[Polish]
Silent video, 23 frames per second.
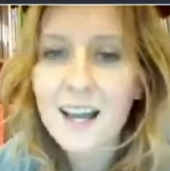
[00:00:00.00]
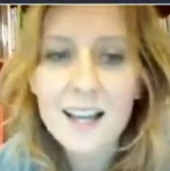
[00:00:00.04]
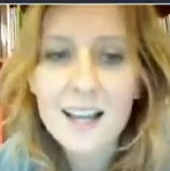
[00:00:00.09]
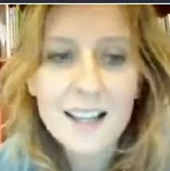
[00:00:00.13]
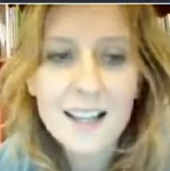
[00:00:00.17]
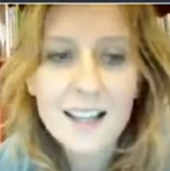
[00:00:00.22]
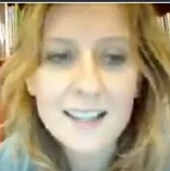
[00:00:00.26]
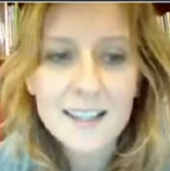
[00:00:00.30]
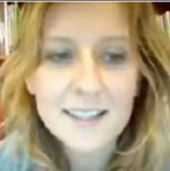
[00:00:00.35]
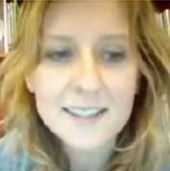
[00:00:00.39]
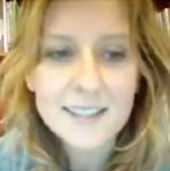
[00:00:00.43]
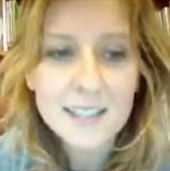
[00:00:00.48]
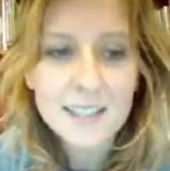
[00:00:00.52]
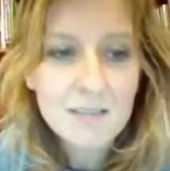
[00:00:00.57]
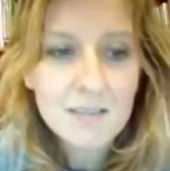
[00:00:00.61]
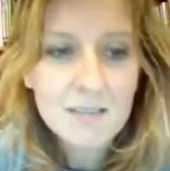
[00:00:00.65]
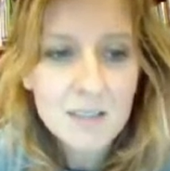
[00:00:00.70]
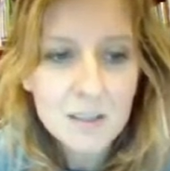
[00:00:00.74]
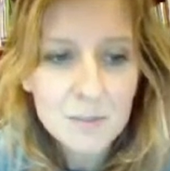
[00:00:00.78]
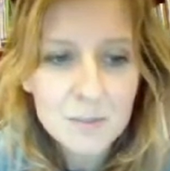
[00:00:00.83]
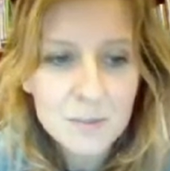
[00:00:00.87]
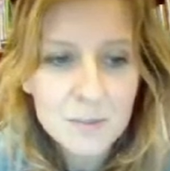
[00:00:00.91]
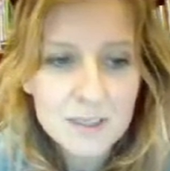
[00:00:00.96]
ale
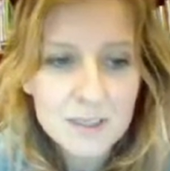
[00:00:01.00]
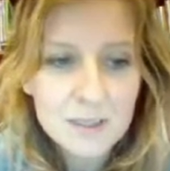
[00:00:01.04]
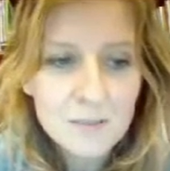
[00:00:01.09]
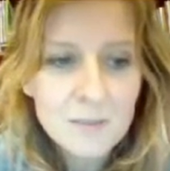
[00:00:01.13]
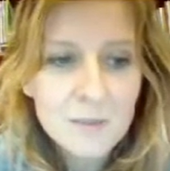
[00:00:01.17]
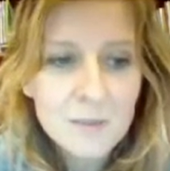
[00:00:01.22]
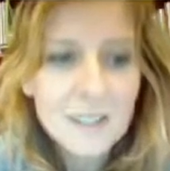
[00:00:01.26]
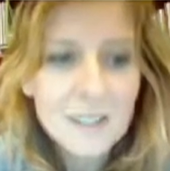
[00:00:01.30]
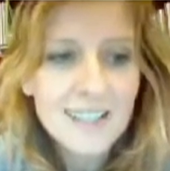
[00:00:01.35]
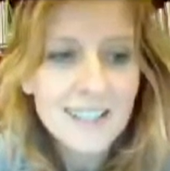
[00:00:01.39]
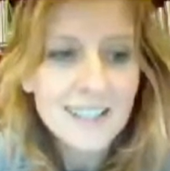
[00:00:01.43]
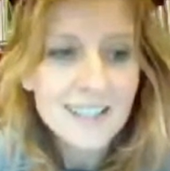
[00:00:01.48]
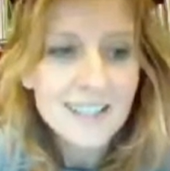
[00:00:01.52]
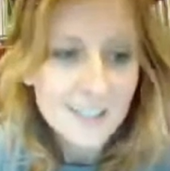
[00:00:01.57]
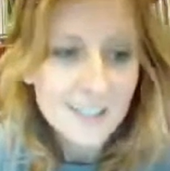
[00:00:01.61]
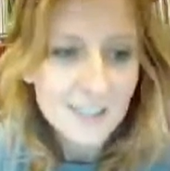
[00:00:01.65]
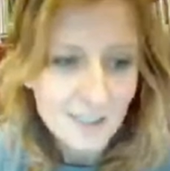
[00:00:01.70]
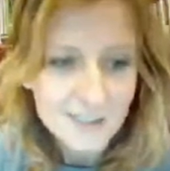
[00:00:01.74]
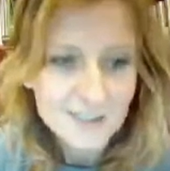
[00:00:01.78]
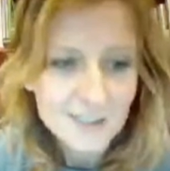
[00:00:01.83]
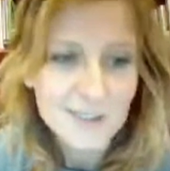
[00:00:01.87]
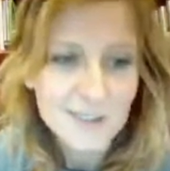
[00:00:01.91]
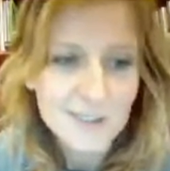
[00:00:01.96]
chciałabym,
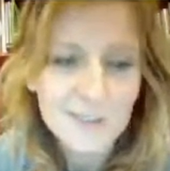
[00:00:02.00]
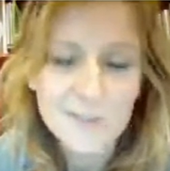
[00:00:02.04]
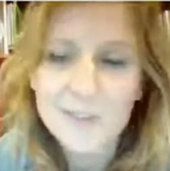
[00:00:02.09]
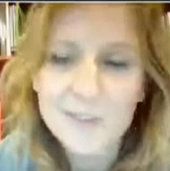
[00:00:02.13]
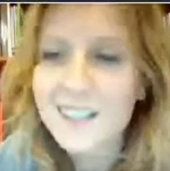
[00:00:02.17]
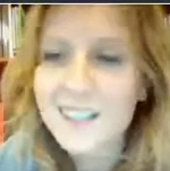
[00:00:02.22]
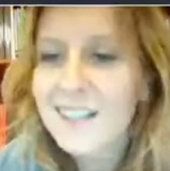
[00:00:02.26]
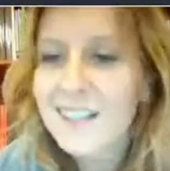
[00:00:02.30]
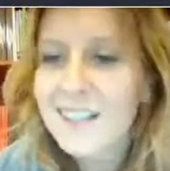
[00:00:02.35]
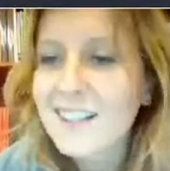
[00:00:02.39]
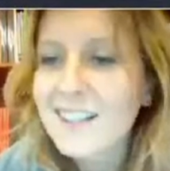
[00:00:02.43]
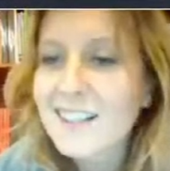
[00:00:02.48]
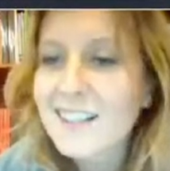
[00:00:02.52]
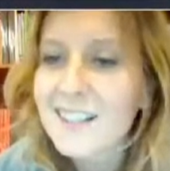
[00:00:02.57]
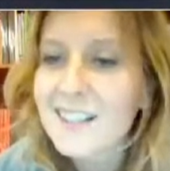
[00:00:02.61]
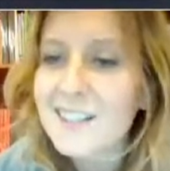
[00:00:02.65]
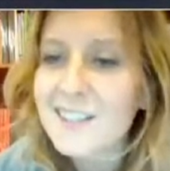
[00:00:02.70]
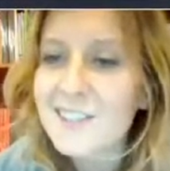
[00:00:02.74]
o, dziękuję.